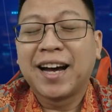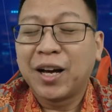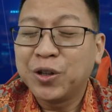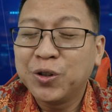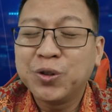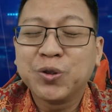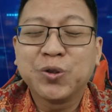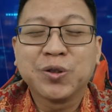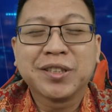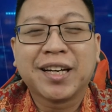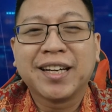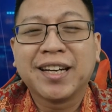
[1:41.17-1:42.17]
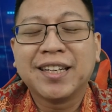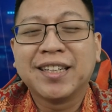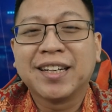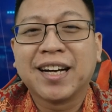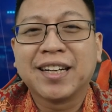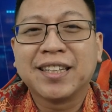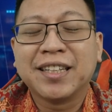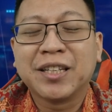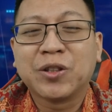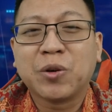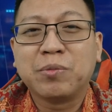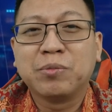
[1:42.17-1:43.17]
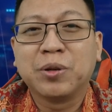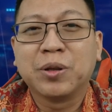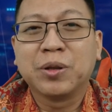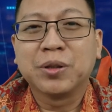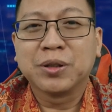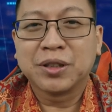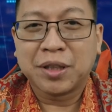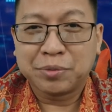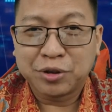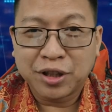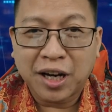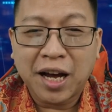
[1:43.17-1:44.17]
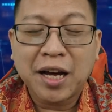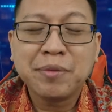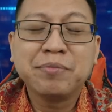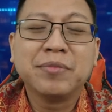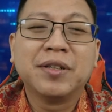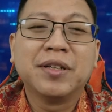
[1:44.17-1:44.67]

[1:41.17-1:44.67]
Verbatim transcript: ayo dukung saya dengan klik tombol subscribe